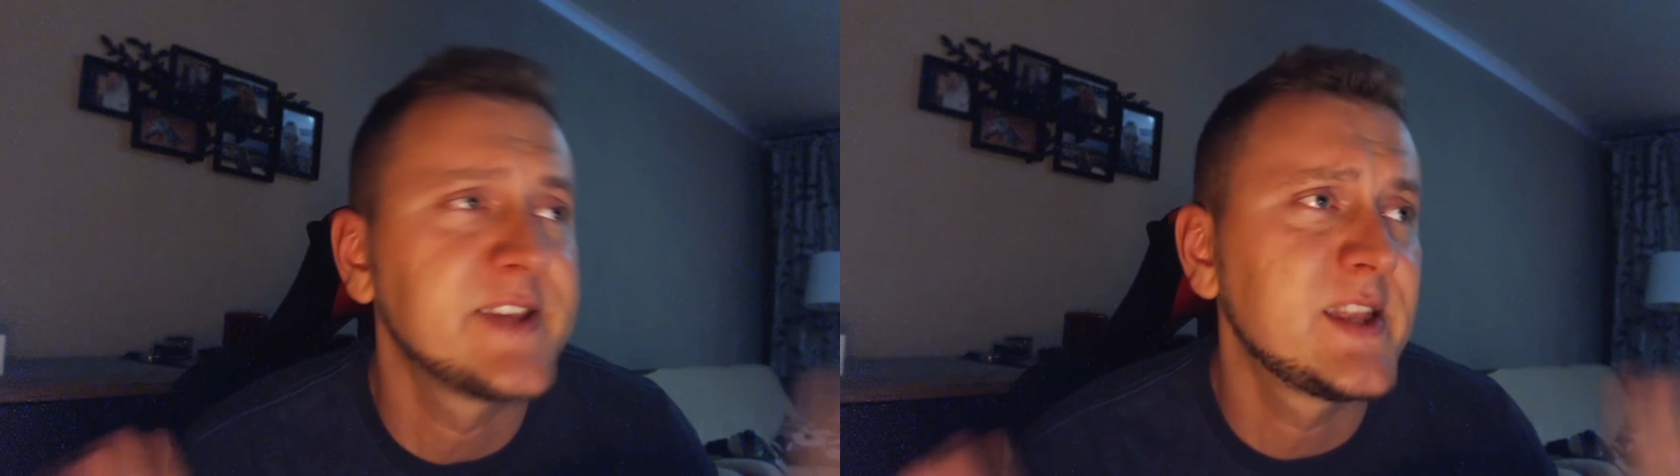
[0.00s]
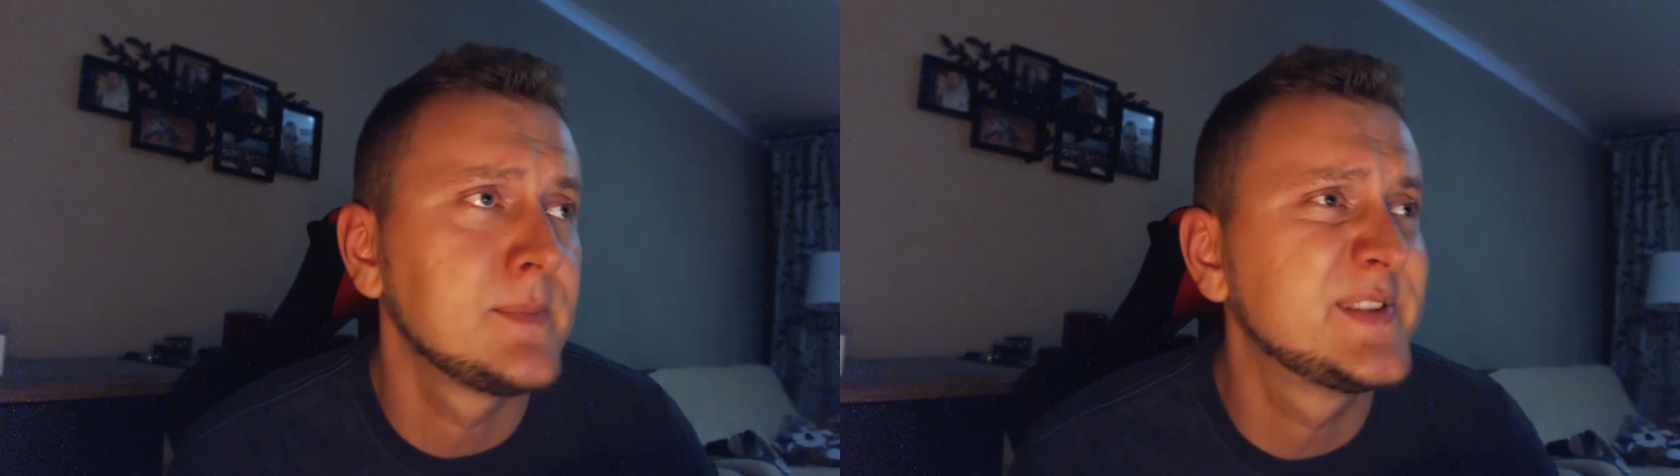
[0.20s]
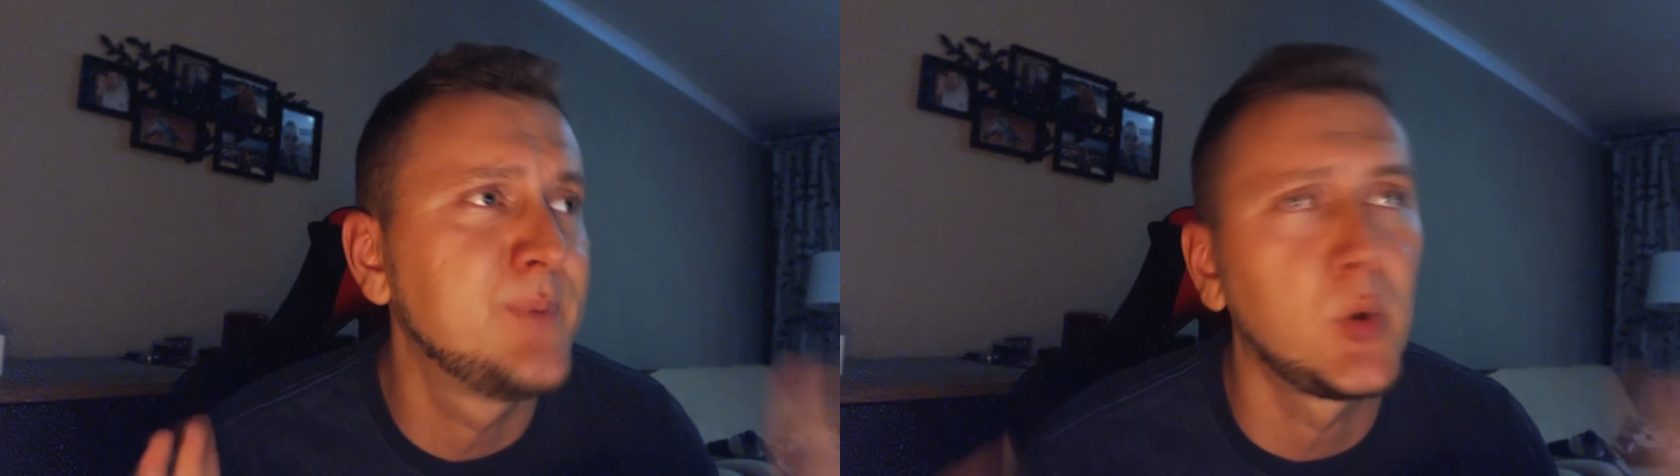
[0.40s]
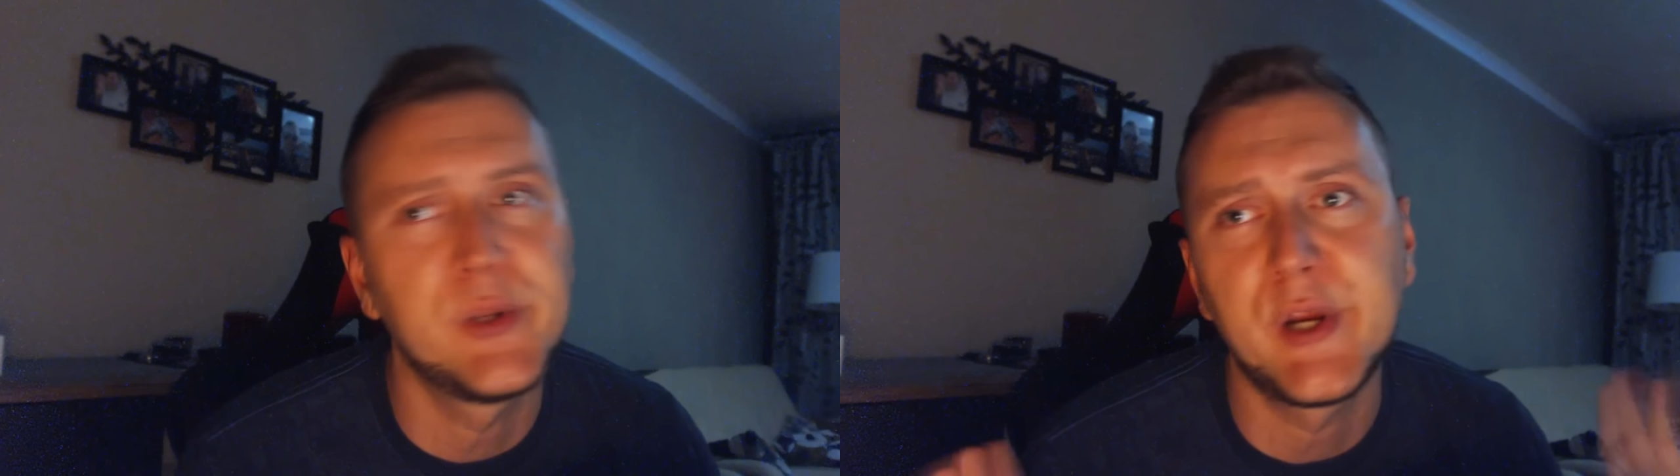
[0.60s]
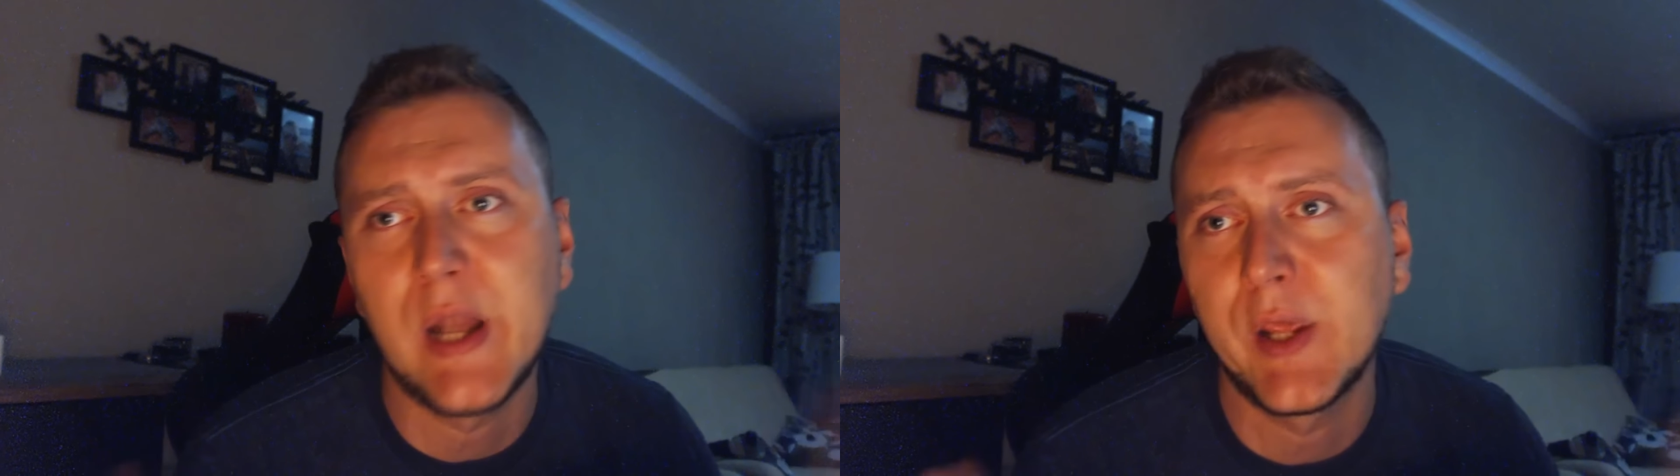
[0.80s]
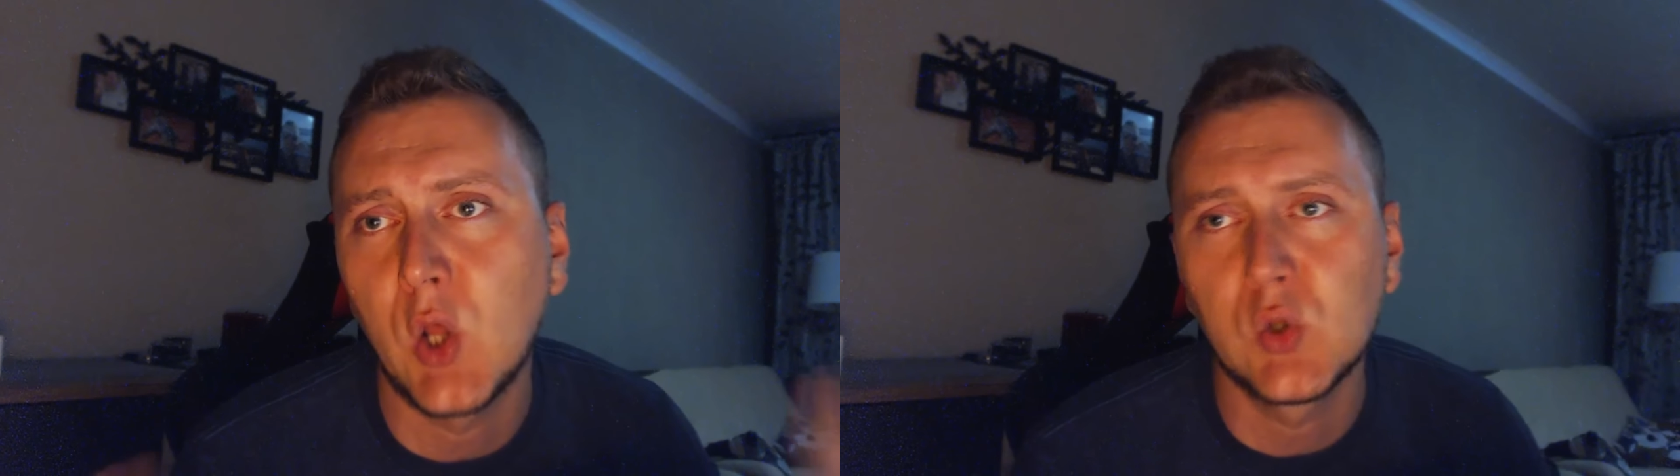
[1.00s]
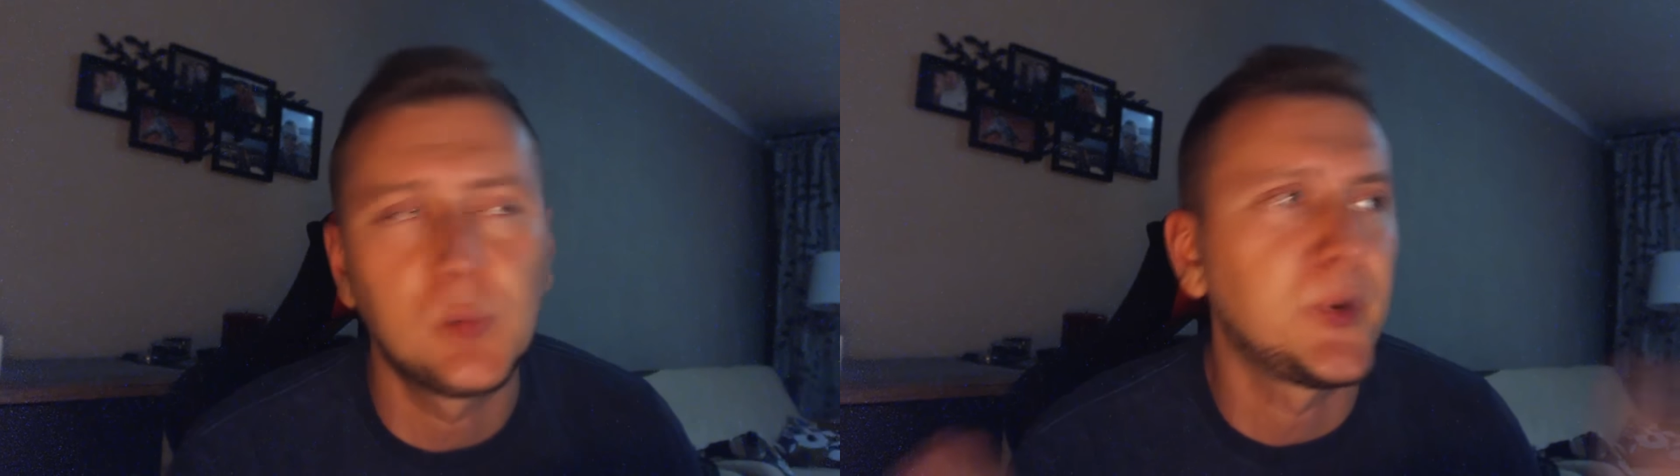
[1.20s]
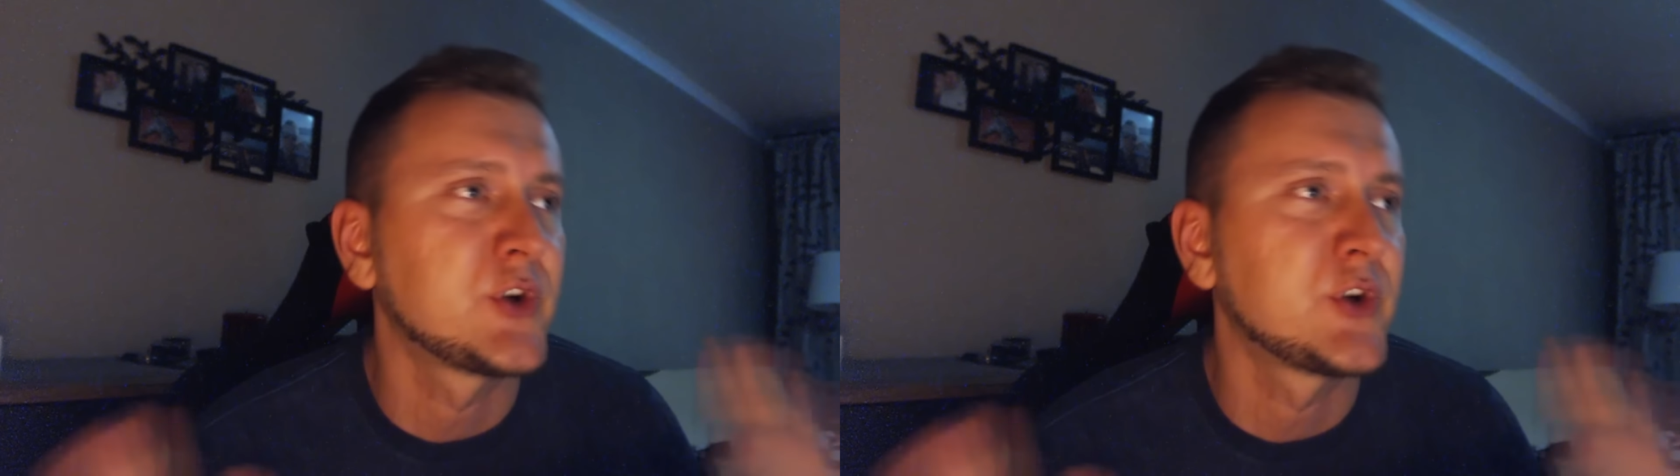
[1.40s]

ja jestem zburnik Legionu,